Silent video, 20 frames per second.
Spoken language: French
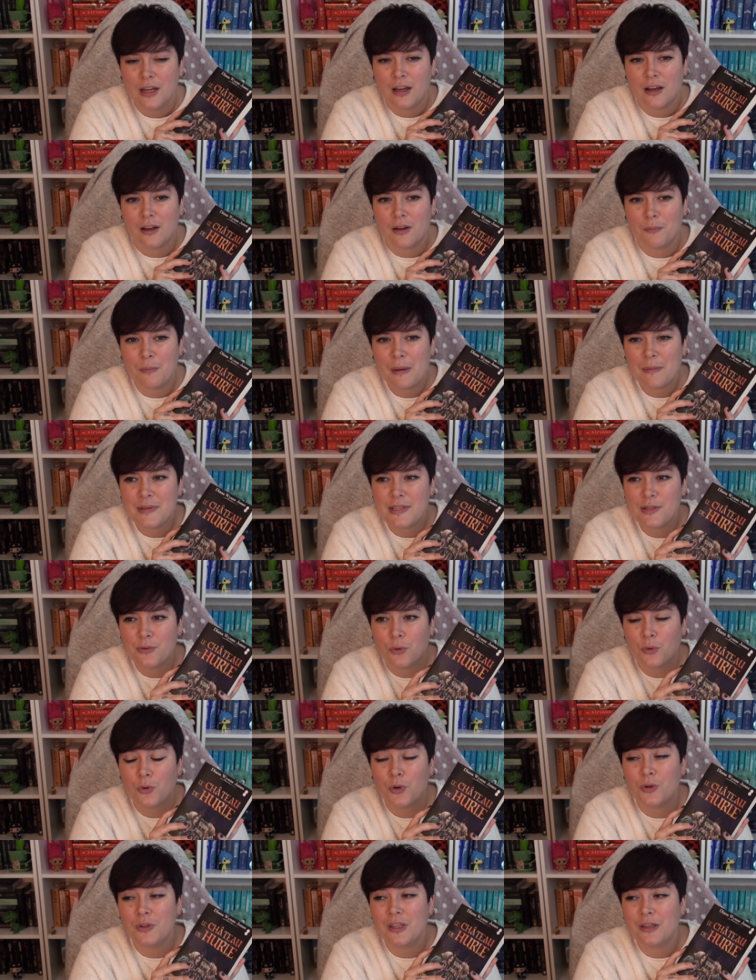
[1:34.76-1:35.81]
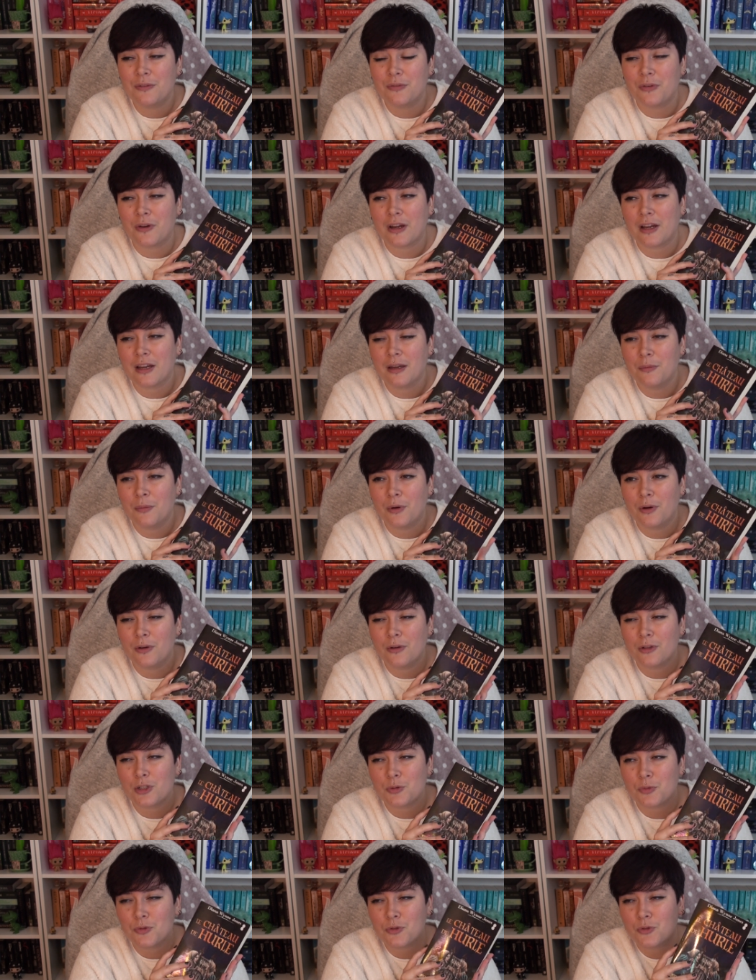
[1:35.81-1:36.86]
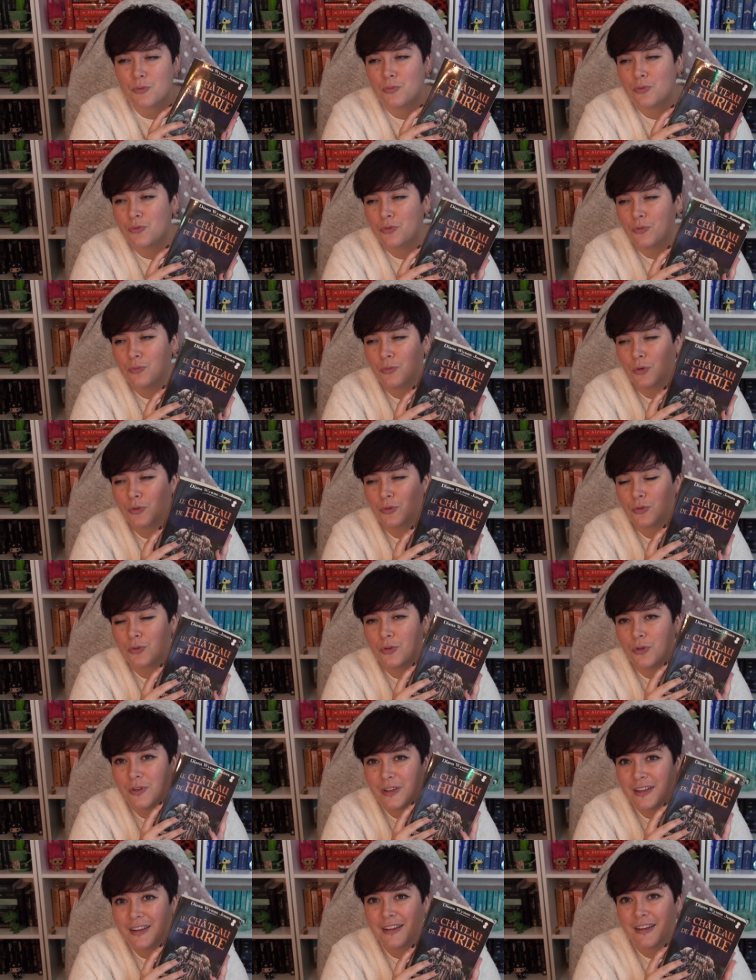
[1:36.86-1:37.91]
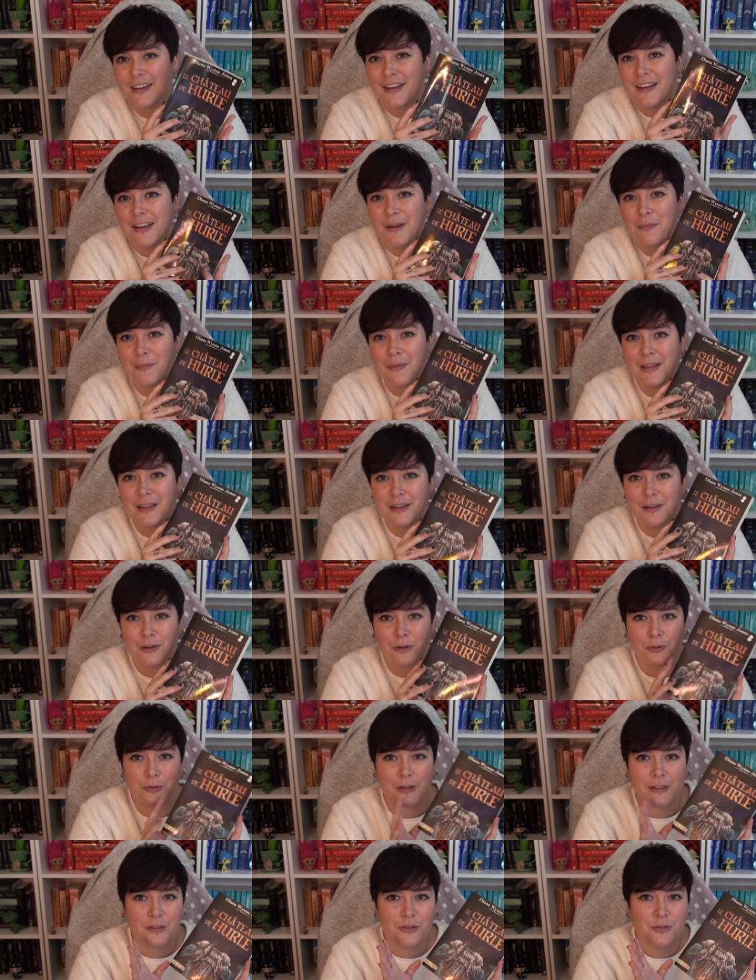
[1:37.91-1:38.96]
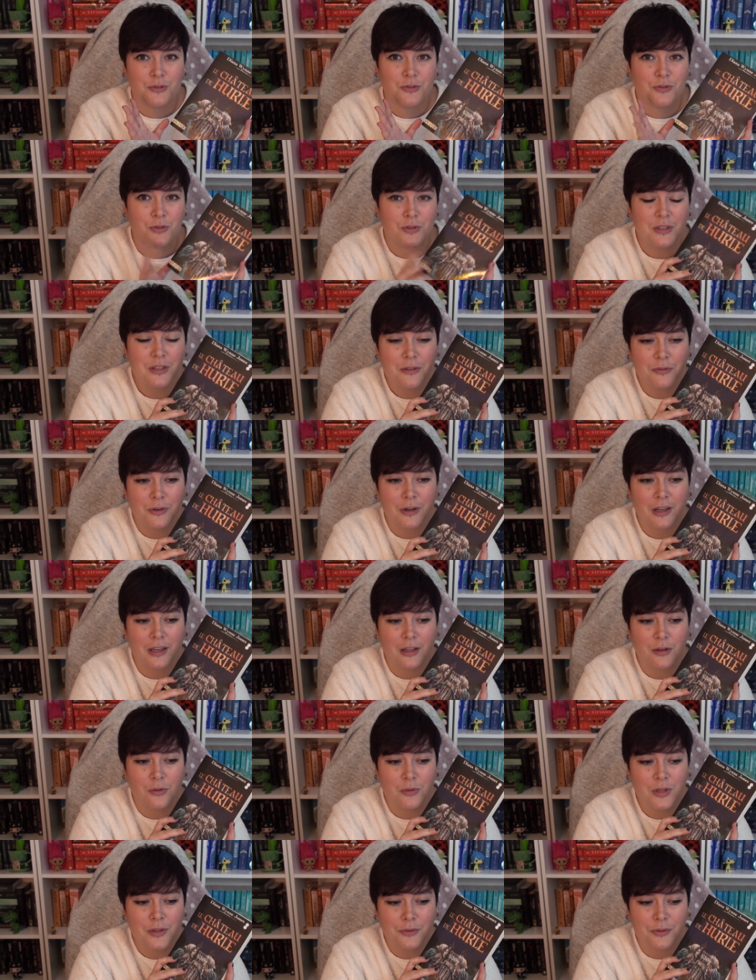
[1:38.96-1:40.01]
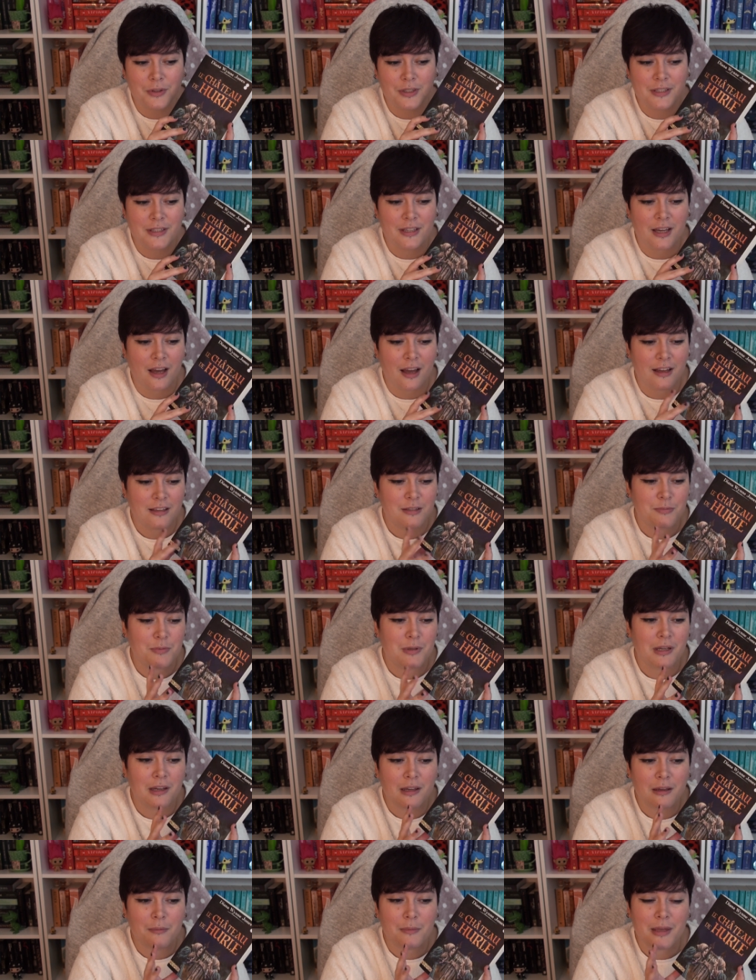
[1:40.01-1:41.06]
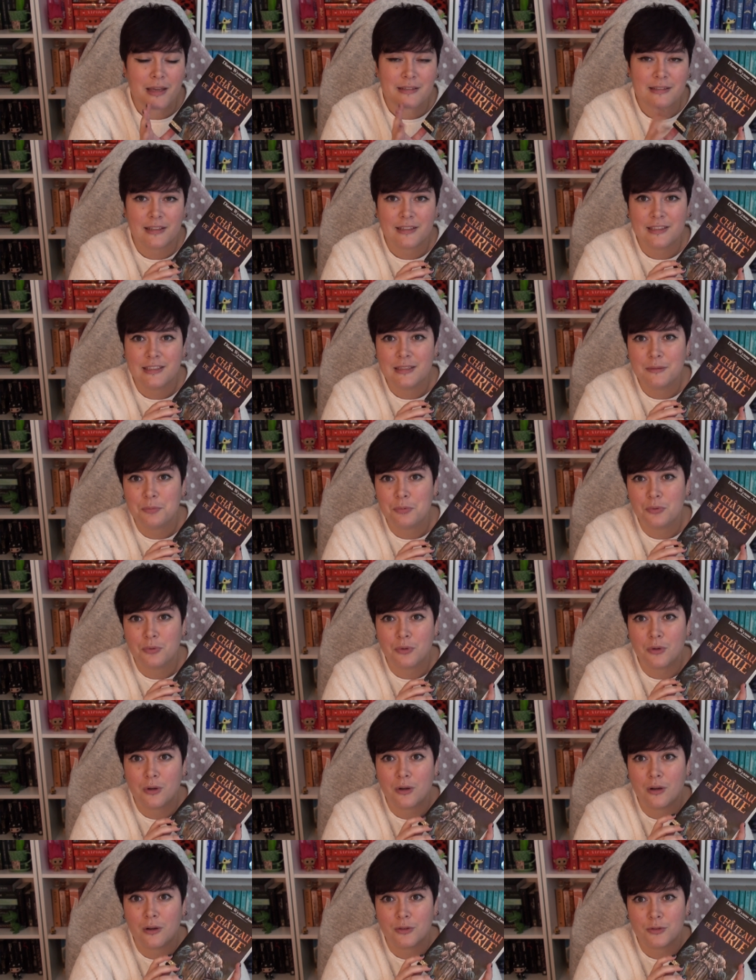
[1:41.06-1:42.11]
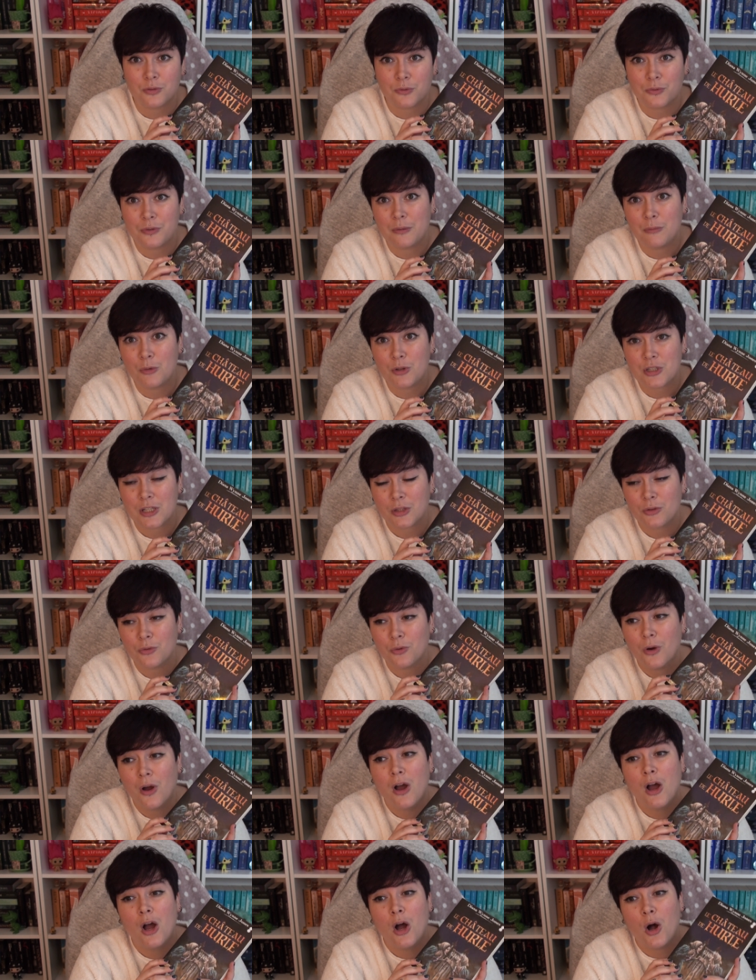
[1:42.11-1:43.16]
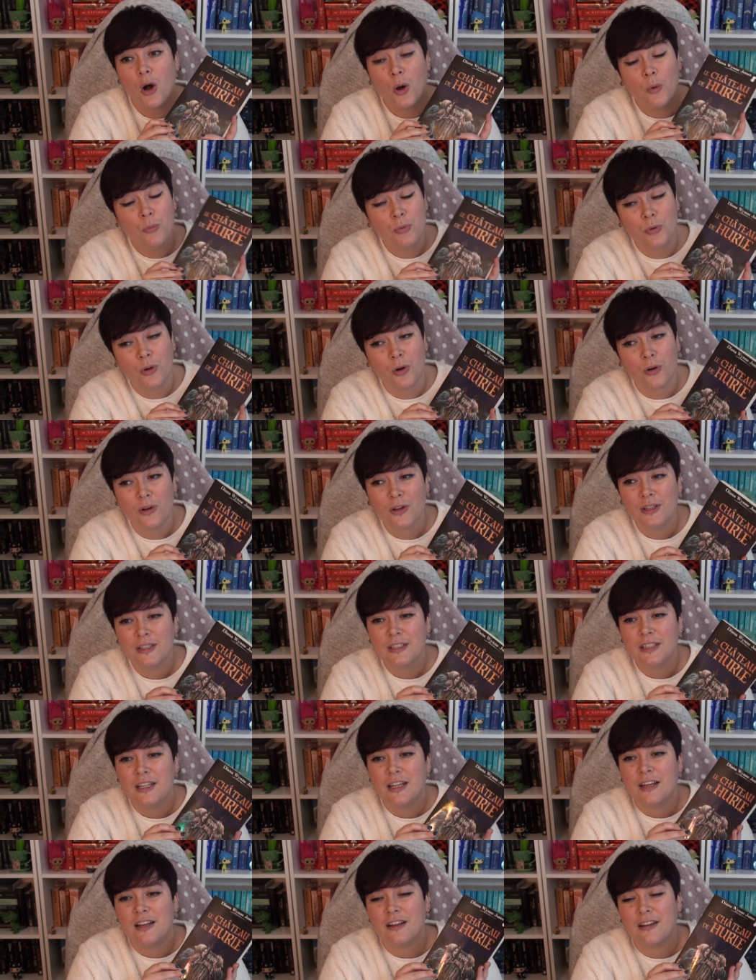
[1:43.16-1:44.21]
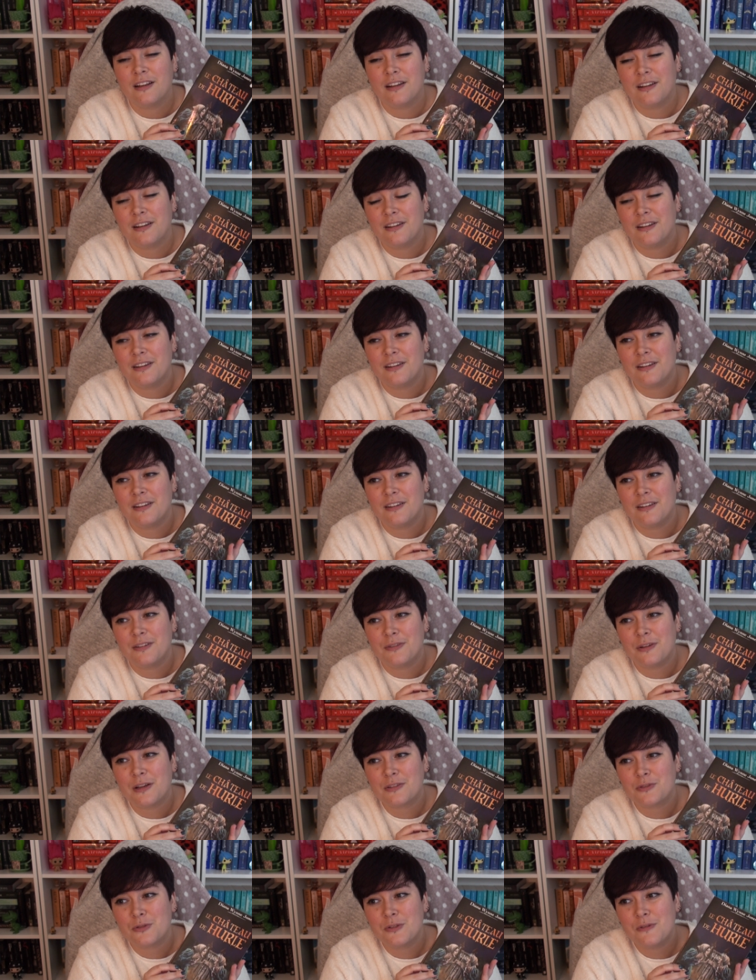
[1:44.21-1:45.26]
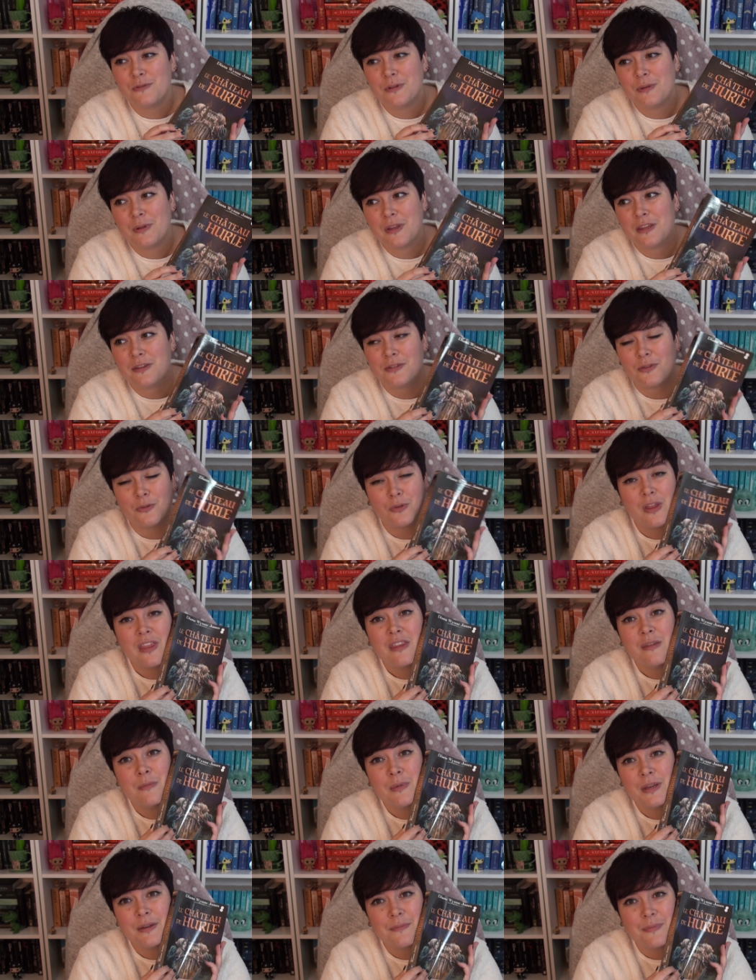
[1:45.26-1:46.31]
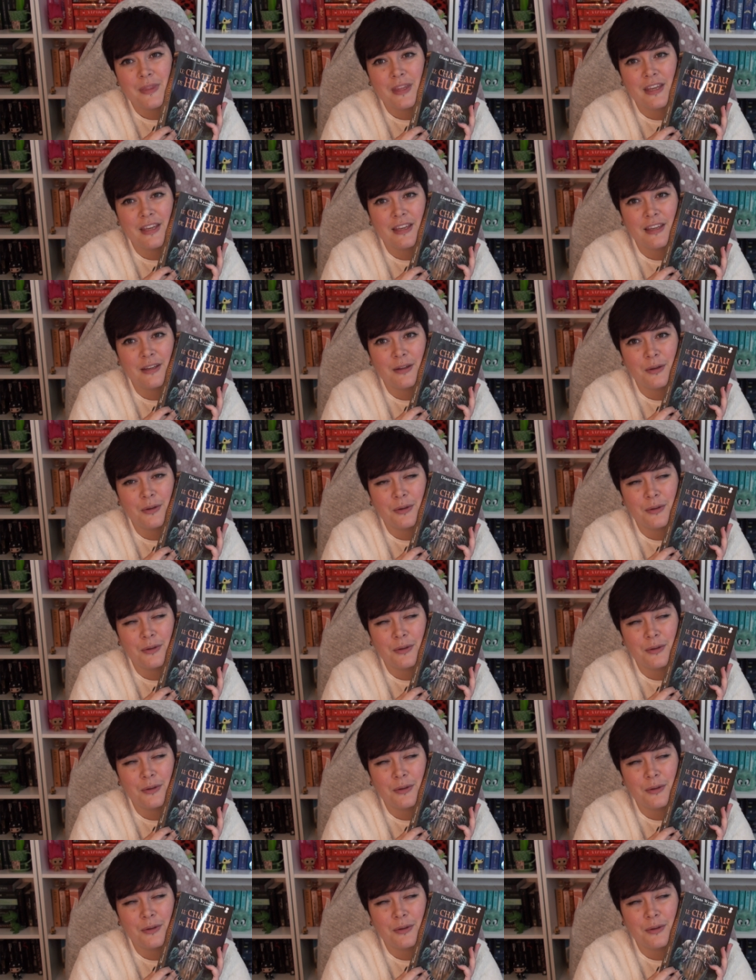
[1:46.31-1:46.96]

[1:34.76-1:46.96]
euh, même si on connaît vraiment, je pense que beaucoup de monde connaît, mais en fait ce livre est le livre qui a inspiré Miyazaki pour son film Le Château ambulant, enfin son, film son animé et